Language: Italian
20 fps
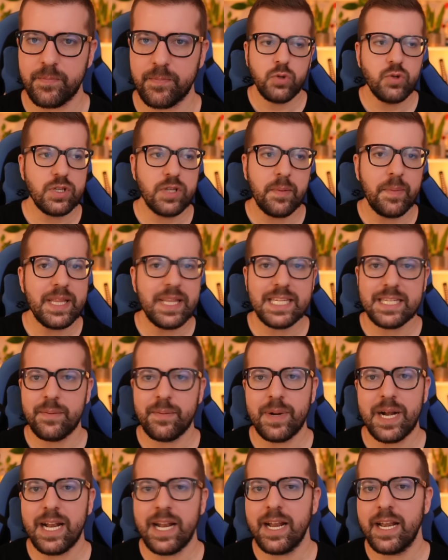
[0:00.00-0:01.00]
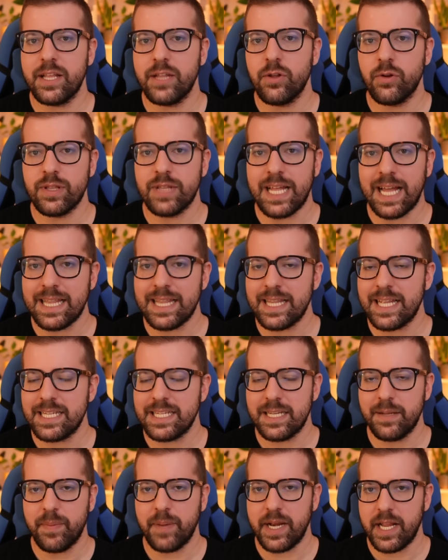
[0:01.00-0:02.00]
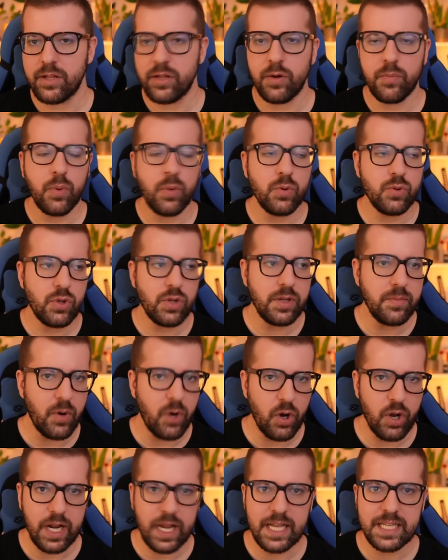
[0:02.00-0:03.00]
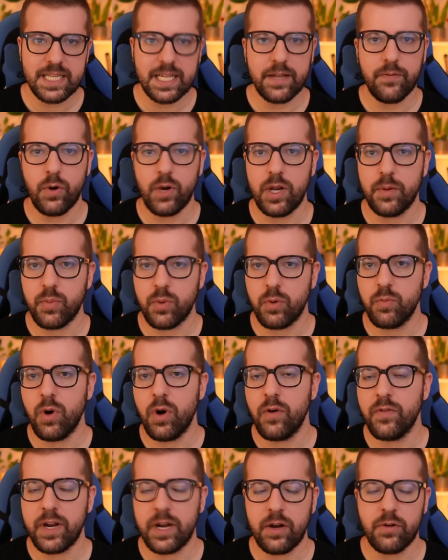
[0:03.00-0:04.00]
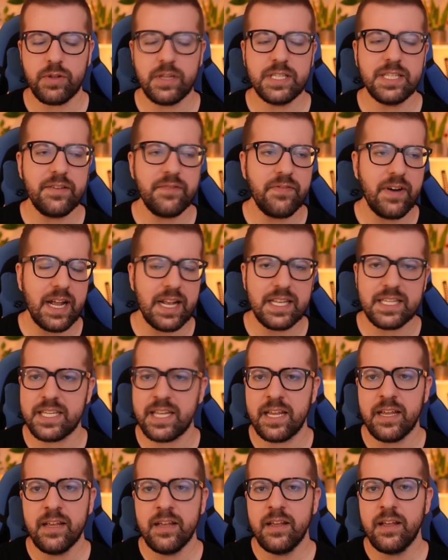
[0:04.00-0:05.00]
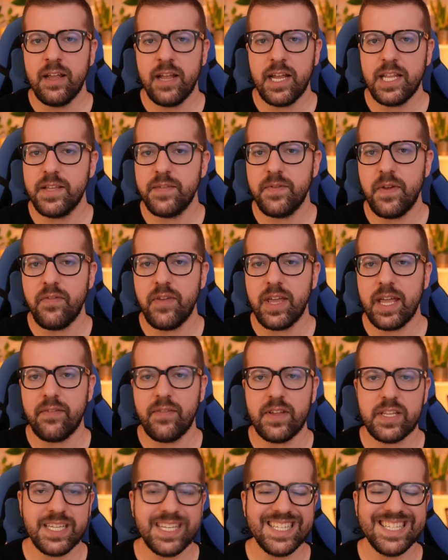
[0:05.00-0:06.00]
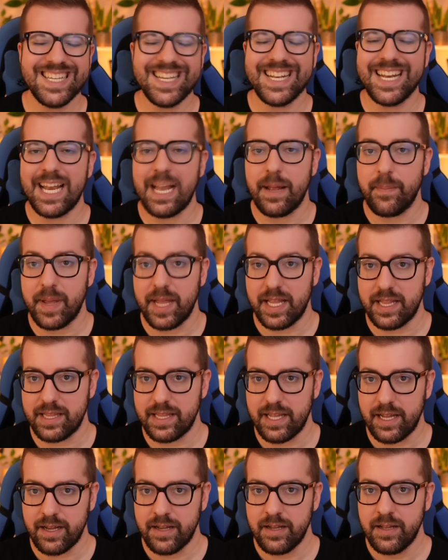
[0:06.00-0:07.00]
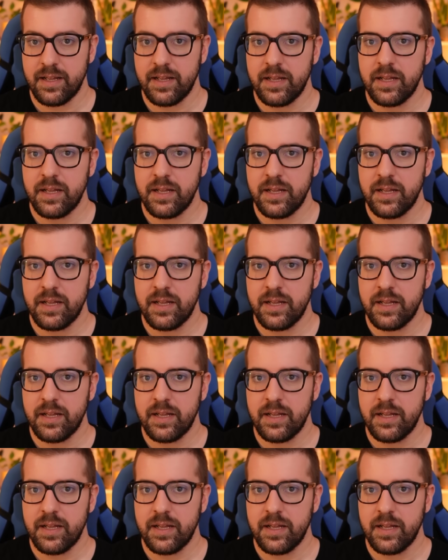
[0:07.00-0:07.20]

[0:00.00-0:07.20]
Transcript: Può giustamente sembrare ridondante il siparietto appunto di Morgans che vuole promuovere notizie false e di Vivi che invece se ne lamenta.